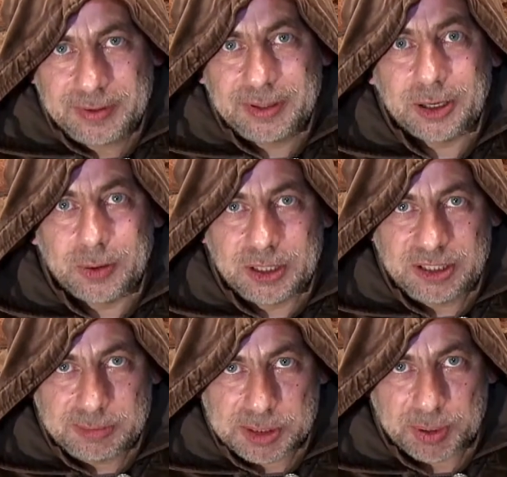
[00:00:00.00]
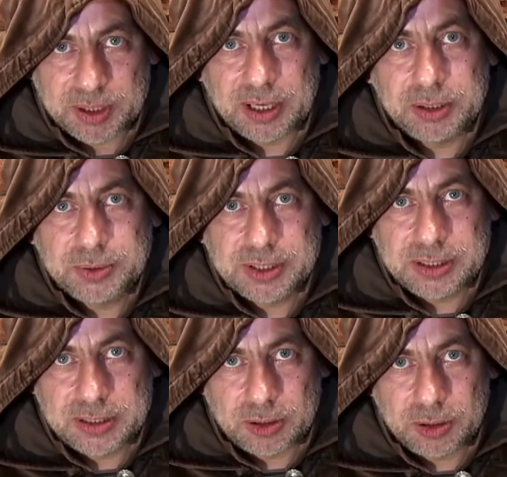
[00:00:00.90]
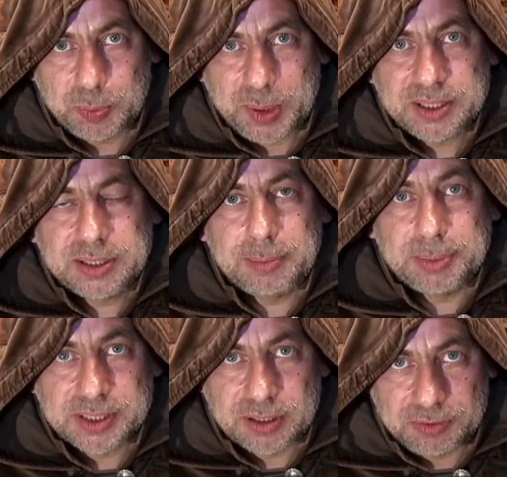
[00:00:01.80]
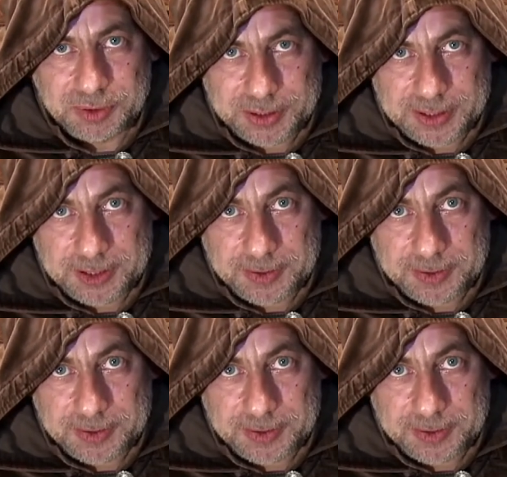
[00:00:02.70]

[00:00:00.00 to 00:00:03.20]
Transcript: na kolejnym spotkaniu z historią miasta Pyskowice.